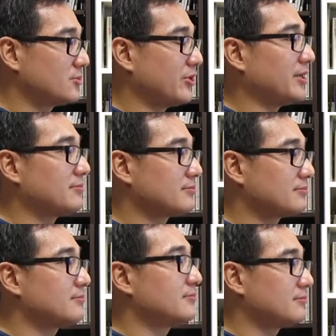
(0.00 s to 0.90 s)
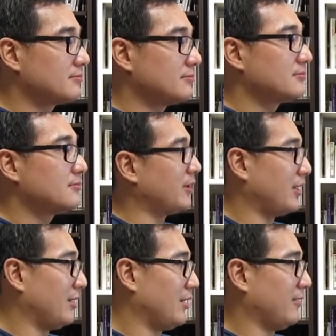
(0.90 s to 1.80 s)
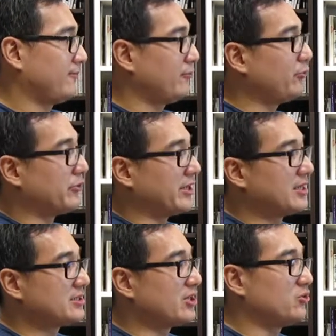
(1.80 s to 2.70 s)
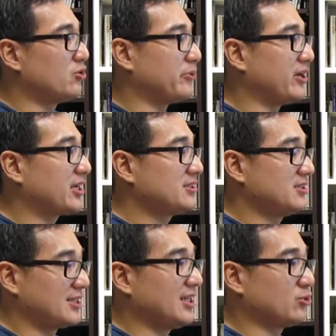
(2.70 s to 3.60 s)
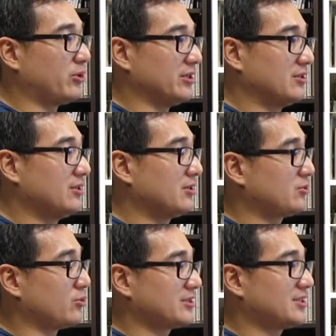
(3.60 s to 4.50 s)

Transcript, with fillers: 就是你自己。 嗯，父母也在教育说，不要只看短短